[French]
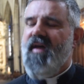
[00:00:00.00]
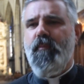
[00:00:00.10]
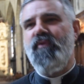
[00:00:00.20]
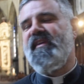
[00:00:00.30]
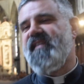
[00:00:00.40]

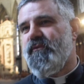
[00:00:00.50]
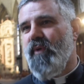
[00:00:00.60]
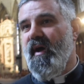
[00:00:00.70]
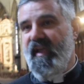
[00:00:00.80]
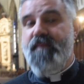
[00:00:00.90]

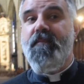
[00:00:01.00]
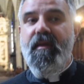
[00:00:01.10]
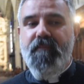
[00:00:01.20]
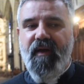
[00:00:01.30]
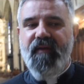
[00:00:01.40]
vexatoire et
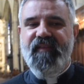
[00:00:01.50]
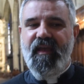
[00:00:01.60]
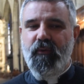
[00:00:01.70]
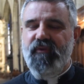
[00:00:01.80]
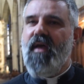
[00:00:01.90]
même a
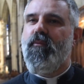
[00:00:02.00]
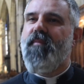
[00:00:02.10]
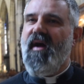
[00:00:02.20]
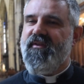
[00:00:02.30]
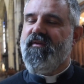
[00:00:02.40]
un côté un peu
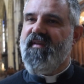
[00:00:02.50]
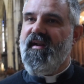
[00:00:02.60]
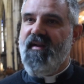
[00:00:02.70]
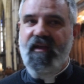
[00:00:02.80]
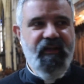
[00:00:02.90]

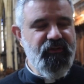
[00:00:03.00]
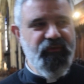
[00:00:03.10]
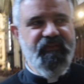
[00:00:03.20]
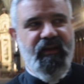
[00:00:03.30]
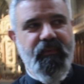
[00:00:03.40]
paradoxal. Je
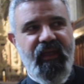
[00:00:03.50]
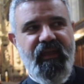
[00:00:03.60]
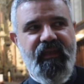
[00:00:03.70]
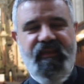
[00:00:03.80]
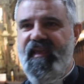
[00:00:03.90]

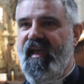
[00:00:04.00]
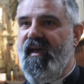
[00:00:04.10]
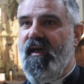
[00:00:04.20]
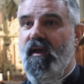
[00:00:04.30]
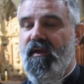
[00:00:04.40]
célébrais
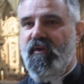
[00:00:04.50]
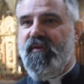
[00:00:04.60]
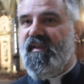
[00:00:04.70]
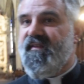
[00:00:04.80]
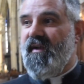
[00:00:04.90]
hier
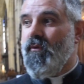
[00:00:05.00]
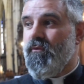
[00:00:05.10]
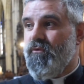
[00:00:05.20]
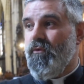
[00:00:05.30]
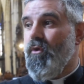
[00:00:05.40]
dans un salon
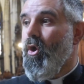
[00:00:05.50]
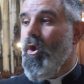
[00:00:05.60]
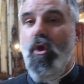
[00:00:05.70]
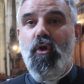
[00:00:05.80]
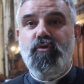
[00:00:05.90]
de,
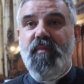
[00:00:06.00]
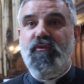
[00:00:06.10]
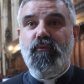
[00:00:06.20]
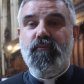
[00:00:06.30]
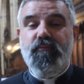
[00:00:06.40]
je sais pas,
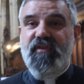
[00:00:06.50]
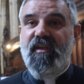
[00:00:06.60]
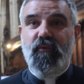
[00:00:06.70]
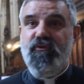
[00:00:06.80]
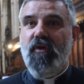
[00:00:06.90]

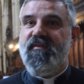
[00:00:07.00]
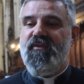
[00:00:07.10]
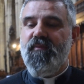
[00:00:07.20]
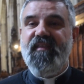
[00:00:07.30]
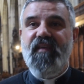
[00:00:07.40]
peut-être une trentaine
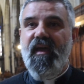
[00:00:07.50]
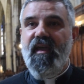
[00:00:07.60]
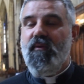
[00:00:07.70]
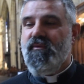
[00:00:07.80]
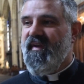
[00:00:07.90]
de mètres
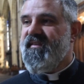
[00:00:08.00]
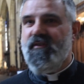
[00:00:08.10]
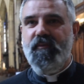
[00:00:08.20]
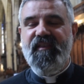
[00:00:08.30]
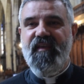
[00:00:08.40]
carrés ou une vingtaine
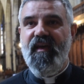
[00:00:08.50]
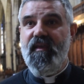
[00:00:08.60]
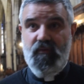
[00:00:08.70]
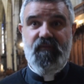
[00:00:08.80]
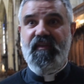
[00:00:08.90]
de mètres carrés,
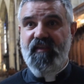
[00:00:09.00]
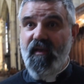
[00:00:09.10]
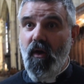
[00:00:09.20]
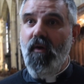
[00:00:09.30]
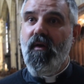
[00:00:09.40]
ce qui est
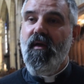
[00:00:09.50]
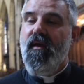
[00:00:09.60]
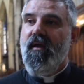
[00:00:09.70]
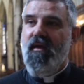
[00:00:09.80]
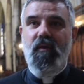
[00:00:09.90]
grand.
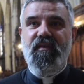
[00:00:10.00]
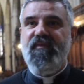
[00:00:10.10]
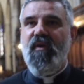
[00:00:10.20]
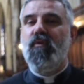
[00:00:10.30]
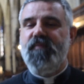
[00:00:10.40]
Euh, il y
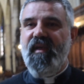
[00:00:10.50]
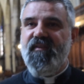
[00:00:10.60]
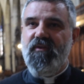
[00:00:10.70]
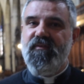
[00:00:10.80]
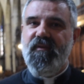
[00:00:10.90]
avait 11
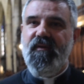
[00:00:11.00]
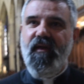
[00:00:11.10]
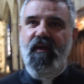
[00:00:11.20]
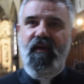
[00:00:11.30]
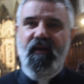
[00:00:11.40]
personnes,
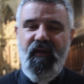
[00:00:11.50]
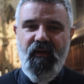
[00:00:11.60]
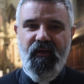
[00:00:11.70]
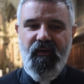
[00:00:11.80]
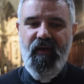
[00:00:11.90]
euh,
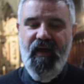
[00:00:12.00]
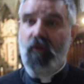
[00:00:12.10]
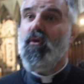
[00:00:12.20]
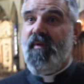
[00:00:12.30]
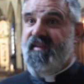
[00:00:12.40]

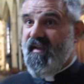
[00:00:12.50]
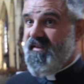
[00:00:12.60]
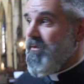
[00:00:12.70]
alors qu'on m'interdit de